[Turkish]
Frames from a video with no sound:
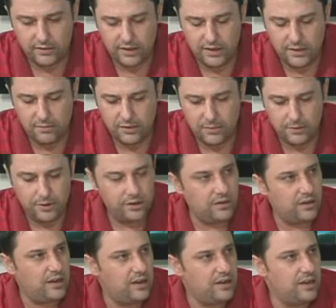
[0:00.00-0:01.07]
dediğim gibi
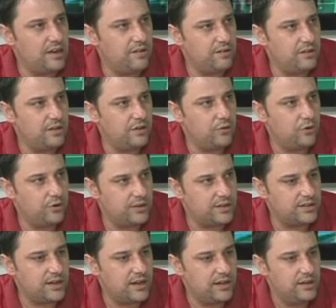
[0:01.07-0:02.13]
evinde de
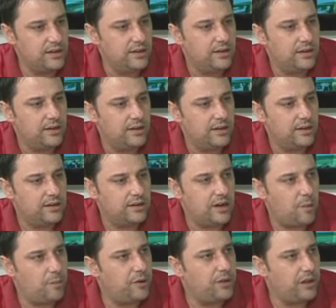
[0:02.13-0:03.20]
oynasa e,
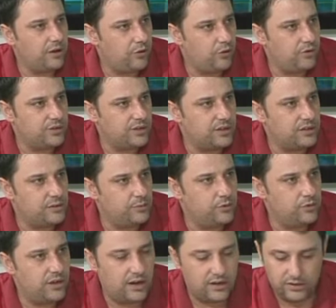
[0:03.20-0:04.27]
kapanarak oynayacaktı
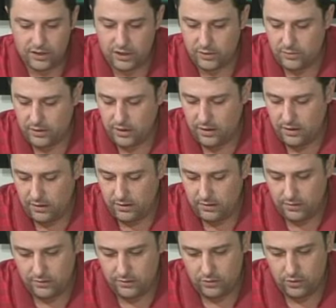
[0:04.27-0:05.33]
bu karşılaşmada.
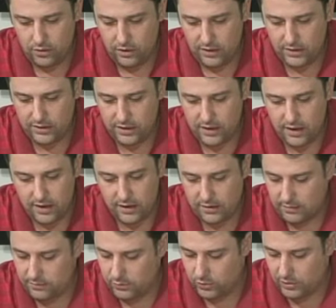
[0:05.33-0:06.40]
Dolayısıyla
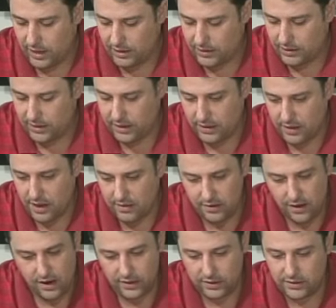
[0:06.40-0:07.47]
bu tercihlerden
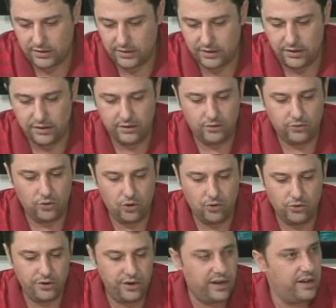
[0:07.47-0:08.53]
hangisini
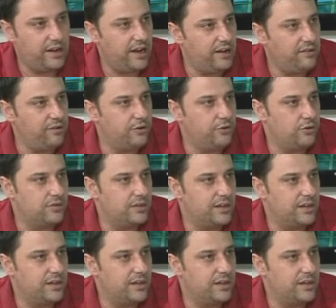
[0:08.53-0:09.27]
gönlüne el veriyorsa